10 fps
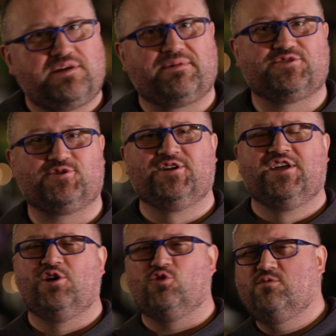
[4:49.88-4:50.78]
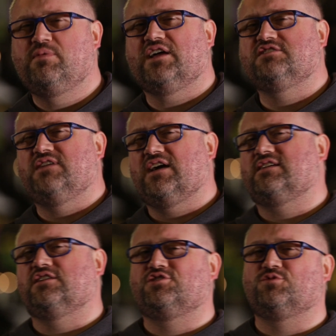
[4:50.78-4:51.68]
trzeba to ubrać w
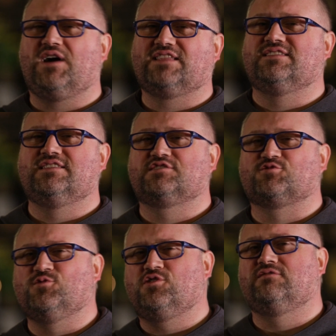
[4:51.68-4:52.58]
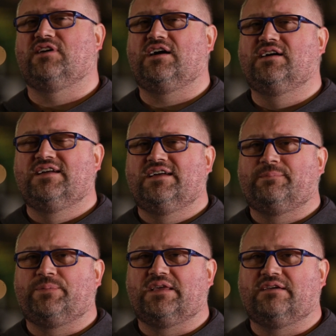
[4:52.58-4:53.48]
jakieś ładne słowa,
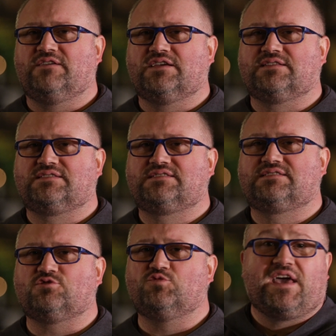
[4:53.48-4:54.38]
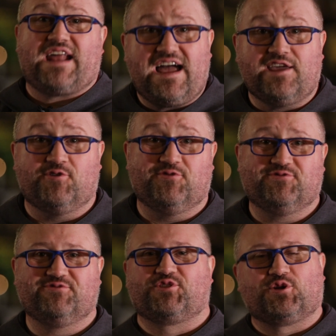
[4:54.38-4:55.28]
e, więc ubierają
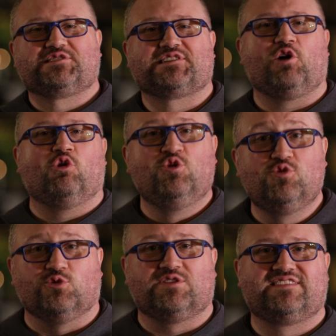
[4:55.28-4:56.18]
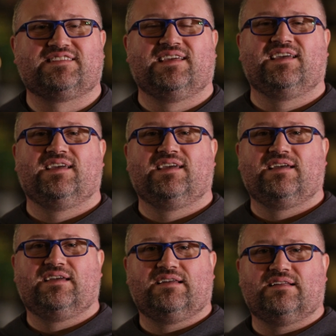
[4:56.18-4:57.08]
w troskę o lud,
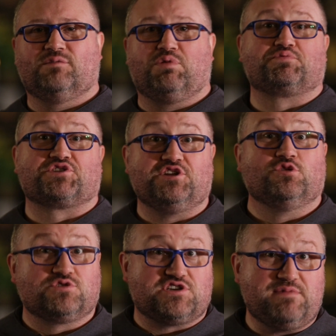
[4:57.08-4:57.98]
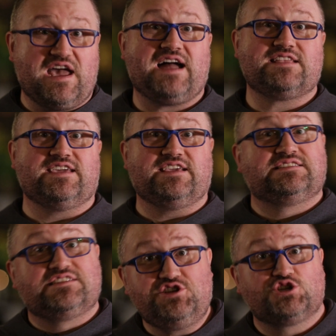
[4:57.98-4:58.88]
bo przyjdą Rzymianie
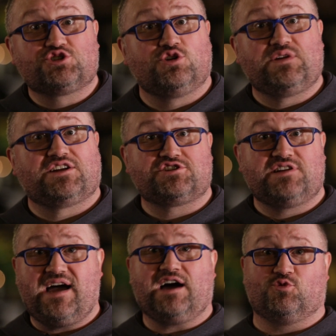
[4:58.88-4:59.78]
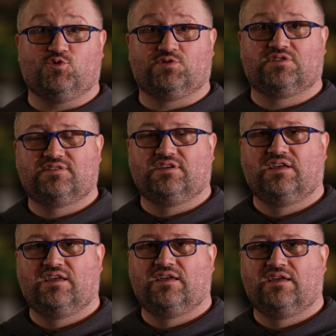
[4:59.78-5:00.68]
i zniszczą nasz naród.
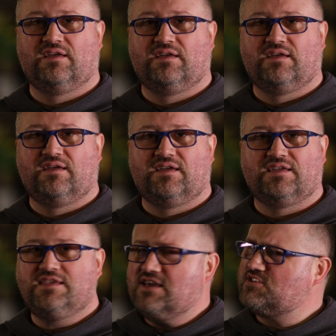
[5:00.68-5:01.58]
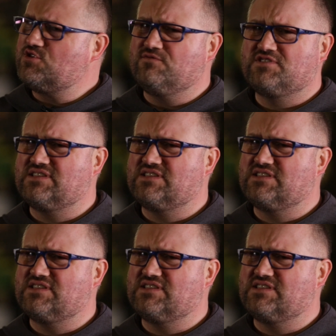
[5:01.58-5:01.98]
Nie są w